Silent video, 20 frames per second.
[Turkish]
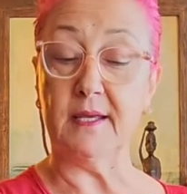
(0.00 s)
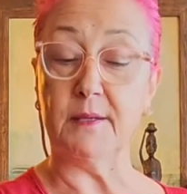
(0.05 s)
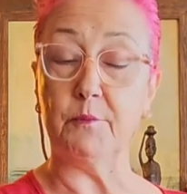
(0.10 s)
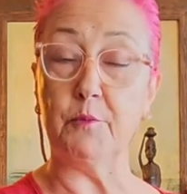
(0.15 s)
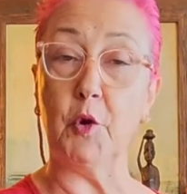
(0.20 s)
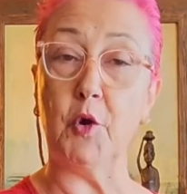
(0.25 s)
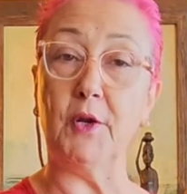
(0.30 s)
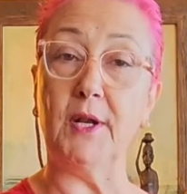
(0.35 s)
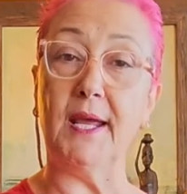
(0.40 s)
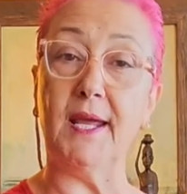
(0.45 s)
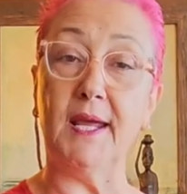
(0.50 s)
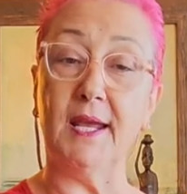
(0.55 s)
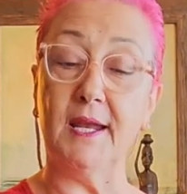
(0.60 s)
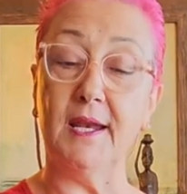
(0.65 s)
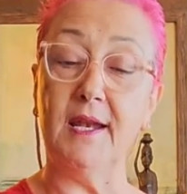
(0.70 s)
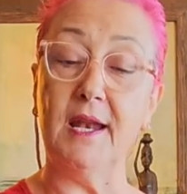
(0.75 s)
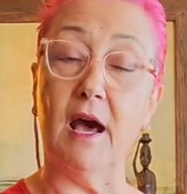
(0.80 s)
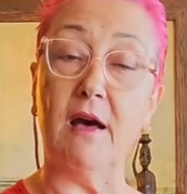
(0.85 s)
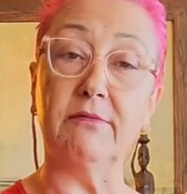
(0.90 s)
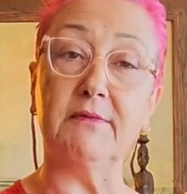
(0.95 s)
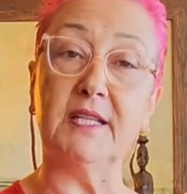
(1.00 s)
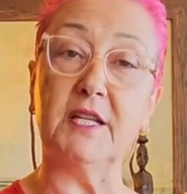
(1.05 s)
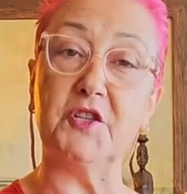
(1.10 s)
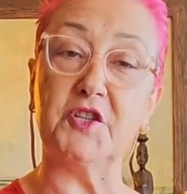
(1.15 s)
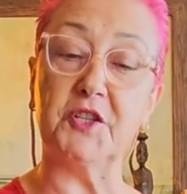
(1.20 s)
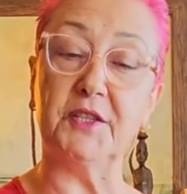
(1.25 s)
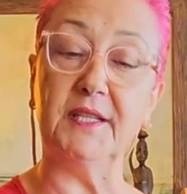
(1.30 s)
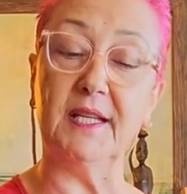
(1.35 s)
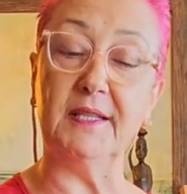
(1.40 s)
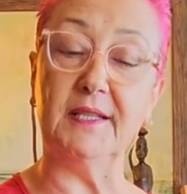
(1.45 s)
Böyle lav
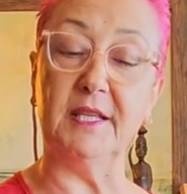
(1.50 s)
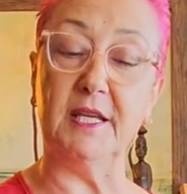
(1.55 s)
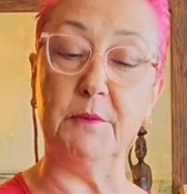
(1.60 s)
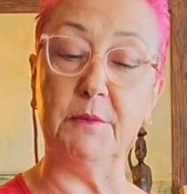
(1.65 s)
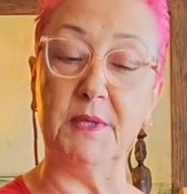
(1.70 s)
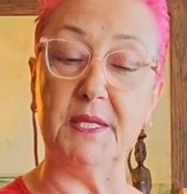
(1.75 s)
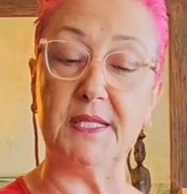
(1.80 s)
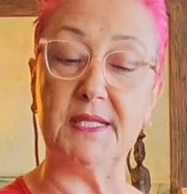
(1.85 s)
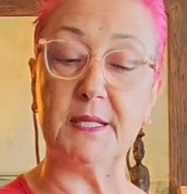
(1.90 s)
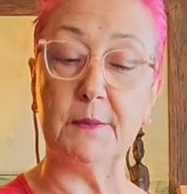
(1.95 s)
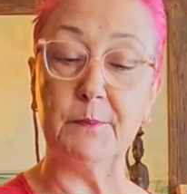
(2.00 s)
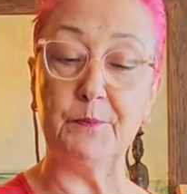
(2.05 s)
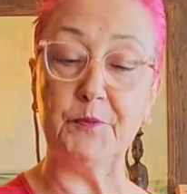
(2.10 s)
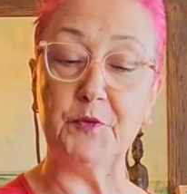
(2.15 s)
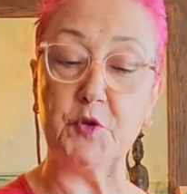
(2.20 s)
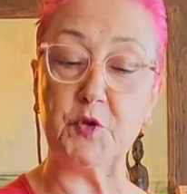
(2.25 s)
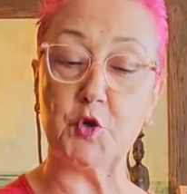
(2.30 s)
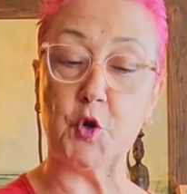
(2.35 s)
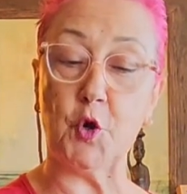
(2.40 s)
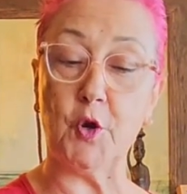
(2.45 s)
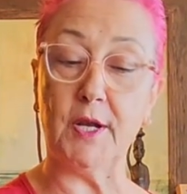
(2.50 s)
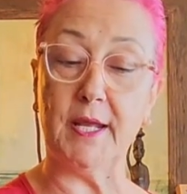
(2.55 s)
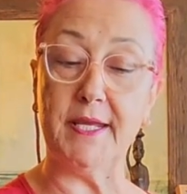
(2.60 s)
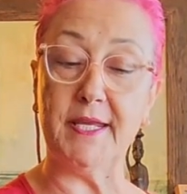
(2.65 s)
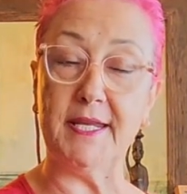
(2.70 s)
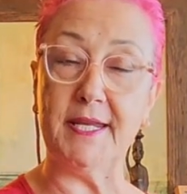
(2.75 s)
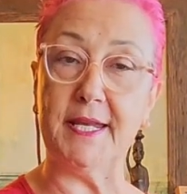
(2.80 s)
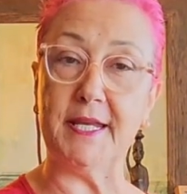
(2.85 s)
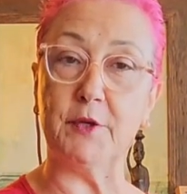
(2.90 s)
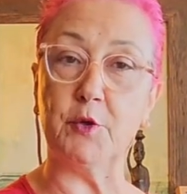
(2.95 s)
taşı dediğimiz şöyle
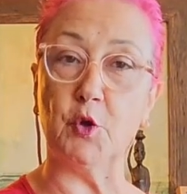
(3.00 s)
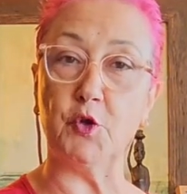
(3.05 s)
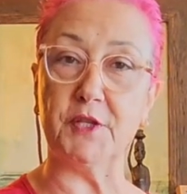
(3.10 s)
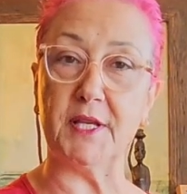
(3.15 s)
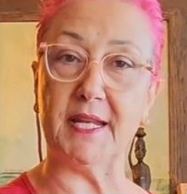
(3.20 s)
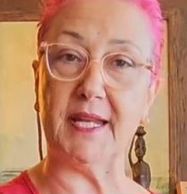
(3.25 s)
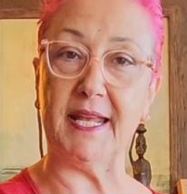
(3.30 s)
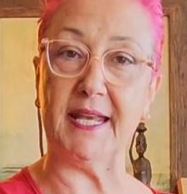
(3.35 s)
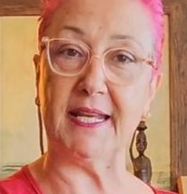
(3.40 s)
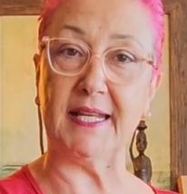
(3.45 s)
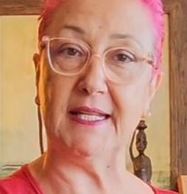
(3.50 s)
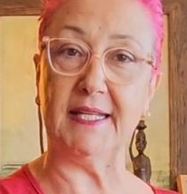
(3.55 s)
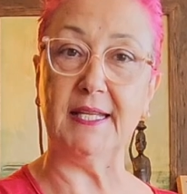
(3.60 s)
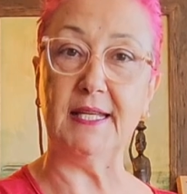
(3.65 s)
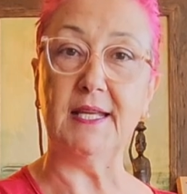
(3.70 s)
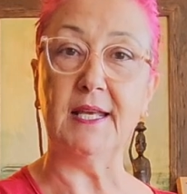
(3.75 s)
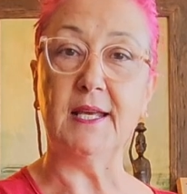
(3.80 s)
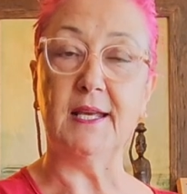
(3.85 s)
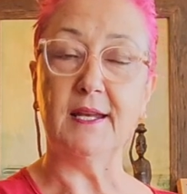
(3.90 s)
yine gözenekli